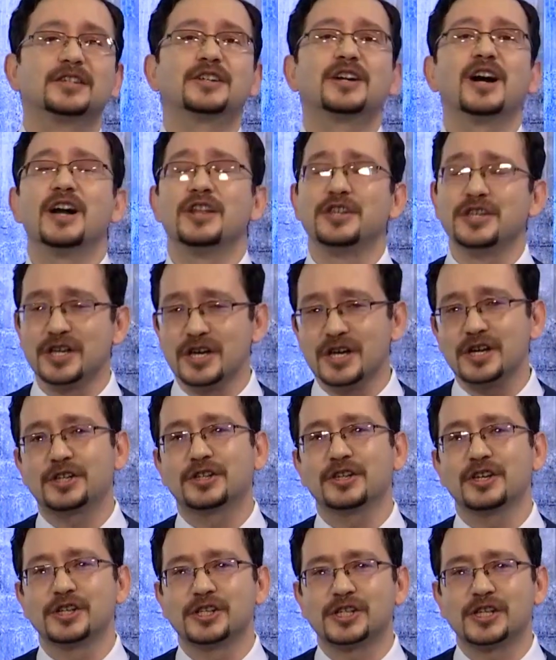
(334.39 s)

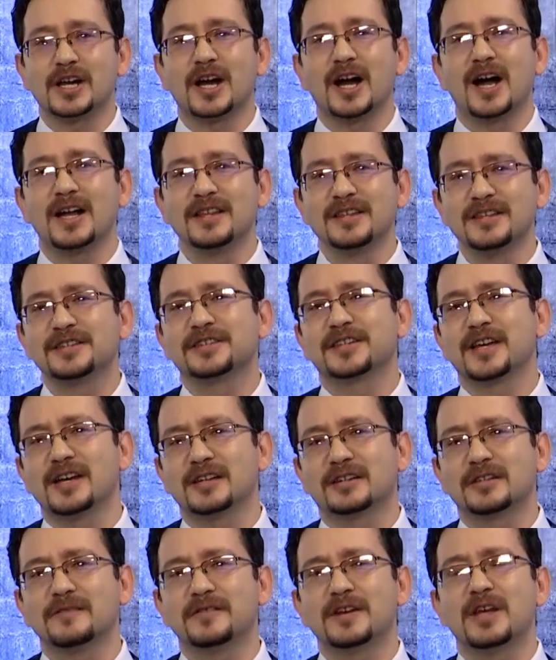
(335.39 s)
Конечно же, они за
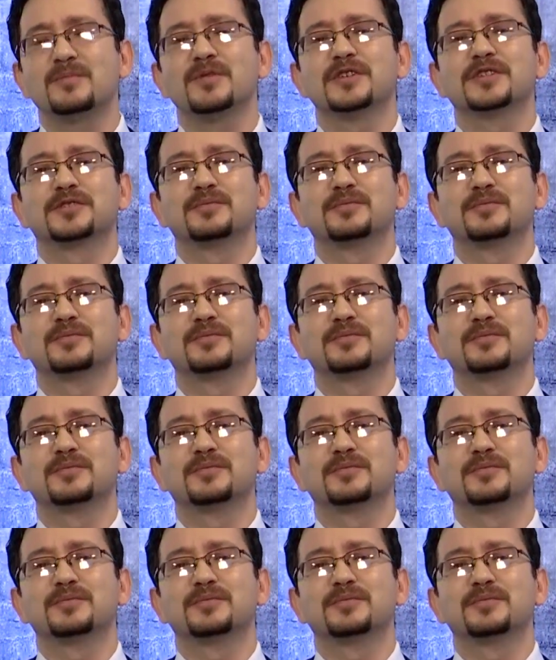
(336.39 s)
это время